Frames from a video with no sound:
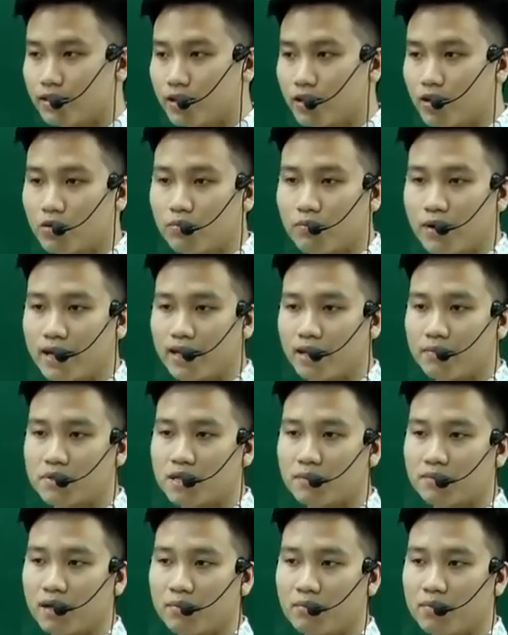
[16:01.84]
Thế còn máy
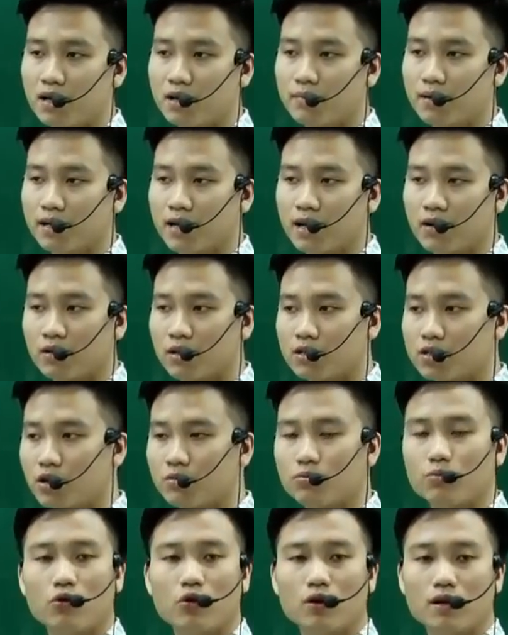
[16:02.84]
580 bạn nào đã
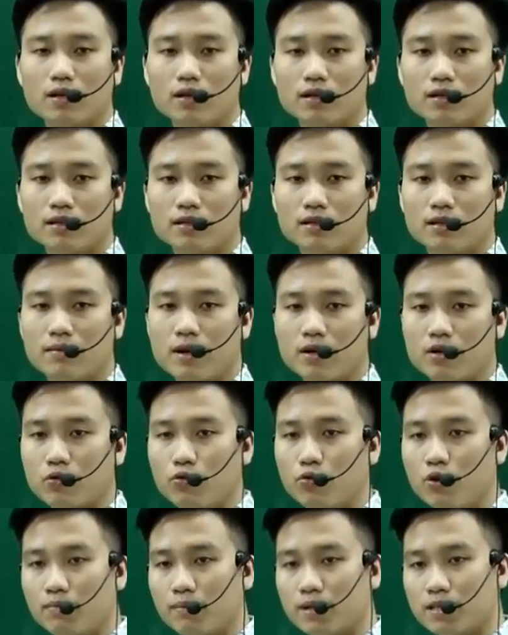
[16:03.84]
chót mua ấy thì bạn có
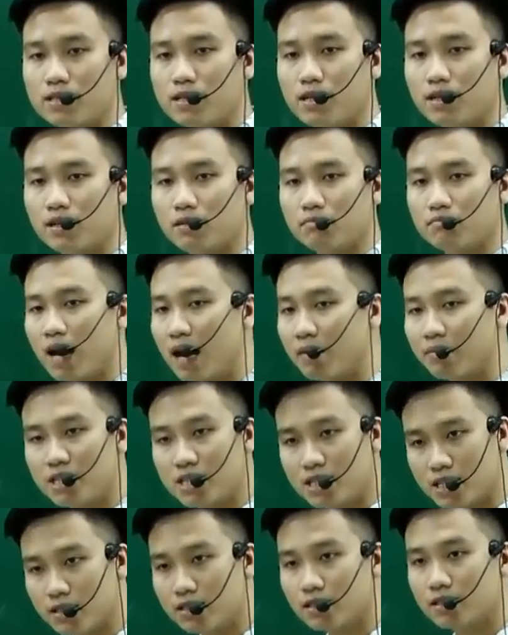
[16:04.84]
quyền bạn chia tận
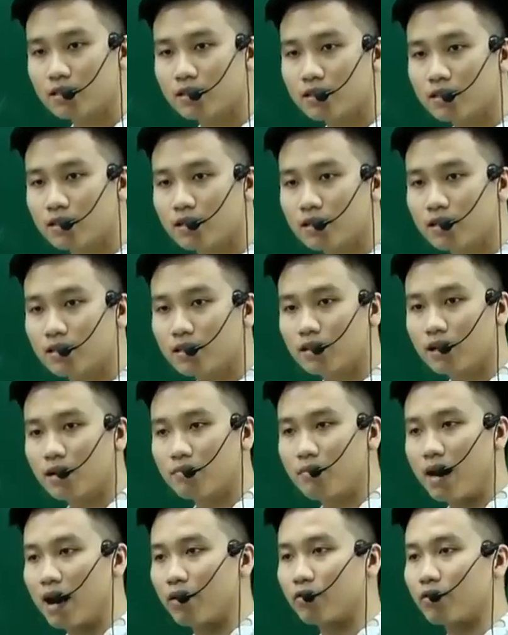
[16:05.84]
39. Tức
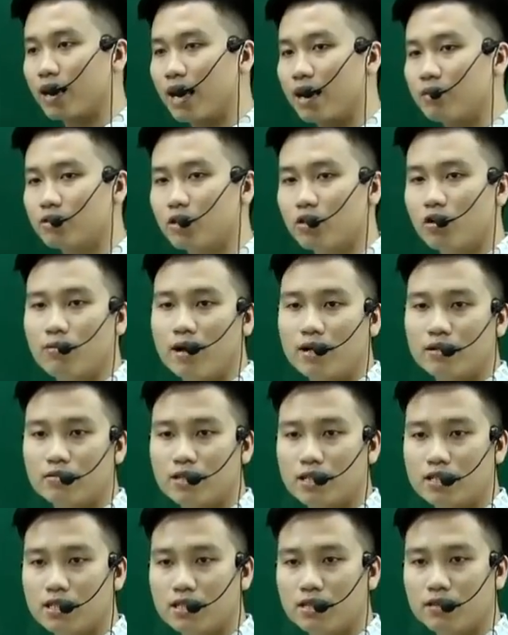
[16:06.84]
là bảng của các em sẽ có bao nhiêu
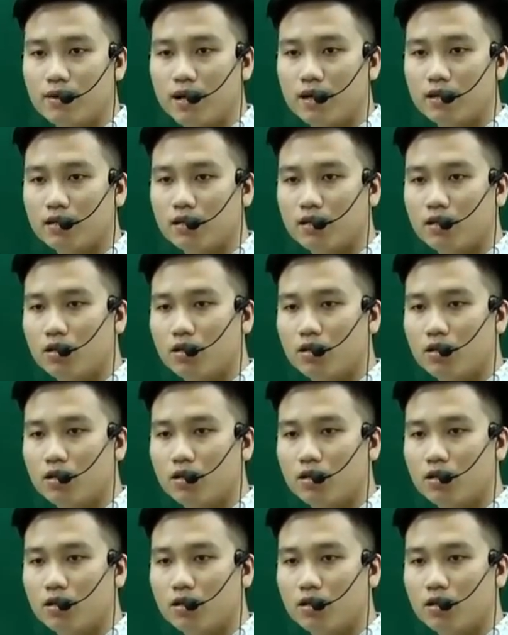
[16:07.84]
giá trị các bạn?